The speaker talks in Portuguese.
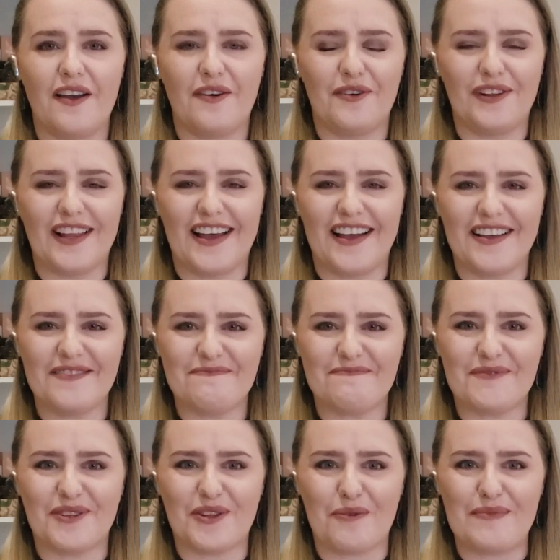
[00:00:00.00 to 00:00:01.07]
Olá,
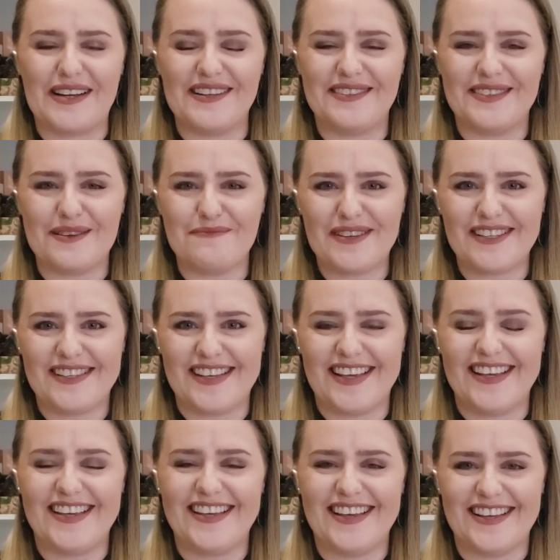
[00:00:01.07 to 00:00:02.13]
meu nome é Letícia
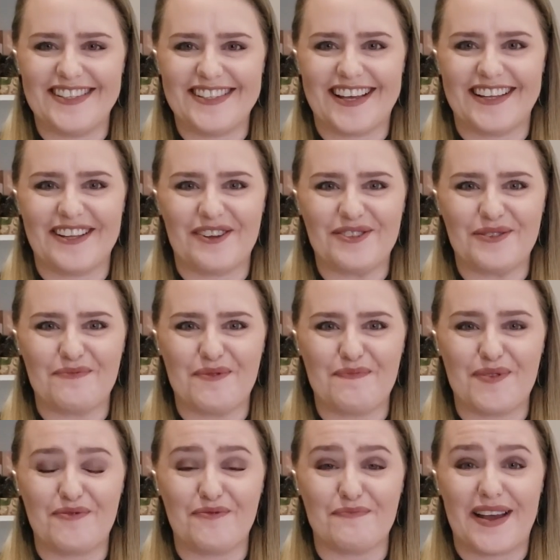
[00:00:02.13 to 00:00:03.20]
Maci e esse canal é sobre
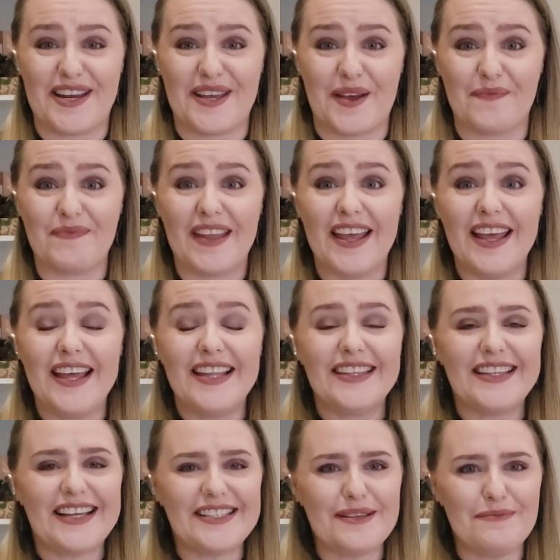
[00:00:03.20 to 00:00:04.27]
perfumaria.
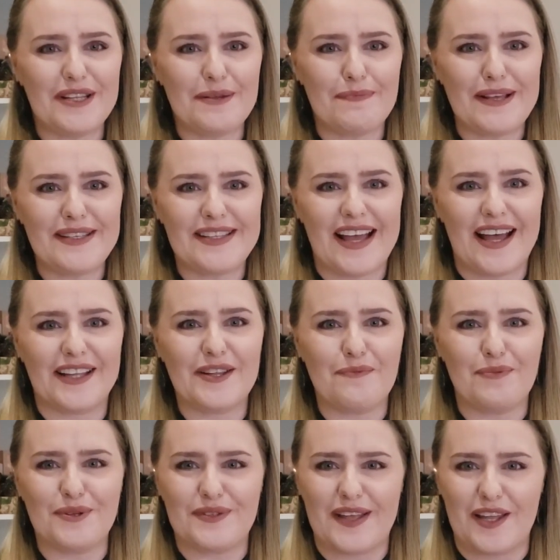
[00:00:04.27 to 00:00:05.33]
Na semana passada eu
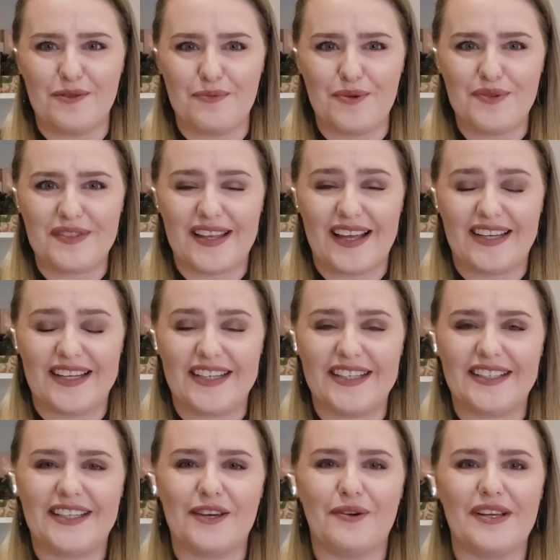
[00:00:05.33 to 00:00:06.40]
postei no meu Instagram
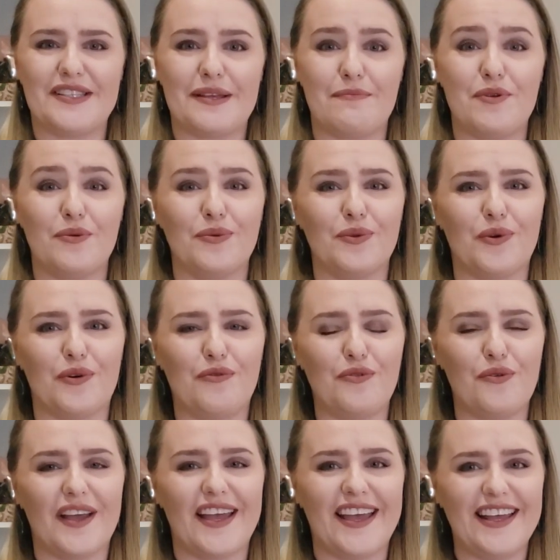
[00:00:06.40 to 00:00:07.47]
que eu recebi o
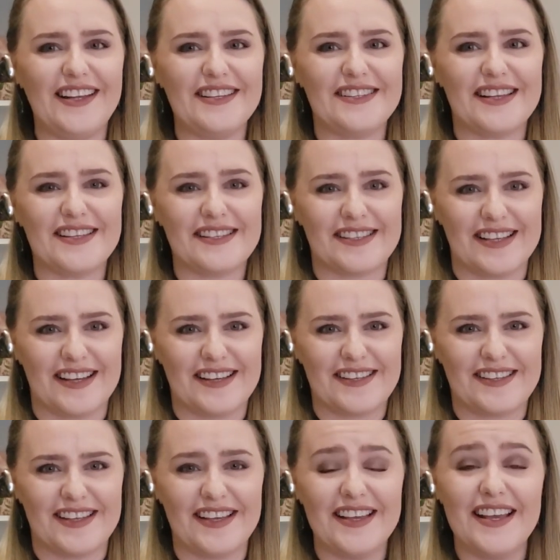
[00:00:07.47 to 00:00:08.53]
novo Elise
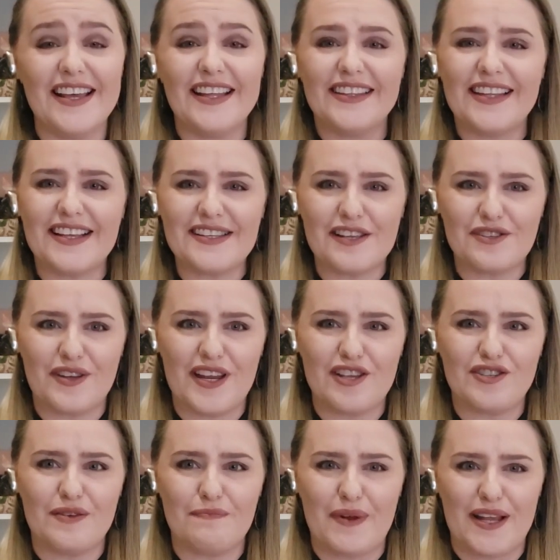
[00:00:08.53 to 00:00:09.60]
Suxy da assessoria
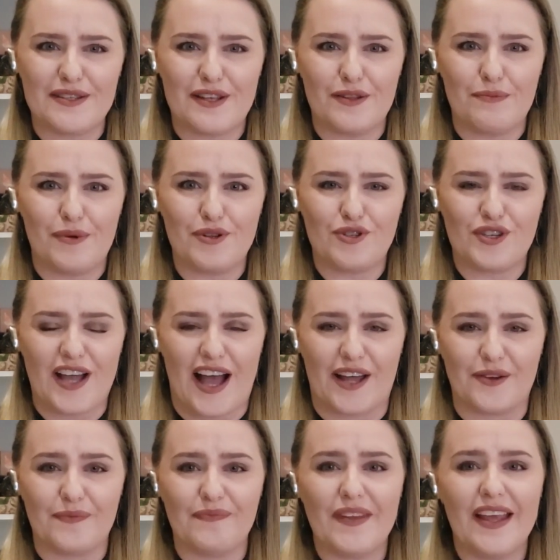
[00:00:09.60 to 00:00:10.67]
de imprensa do Boticário.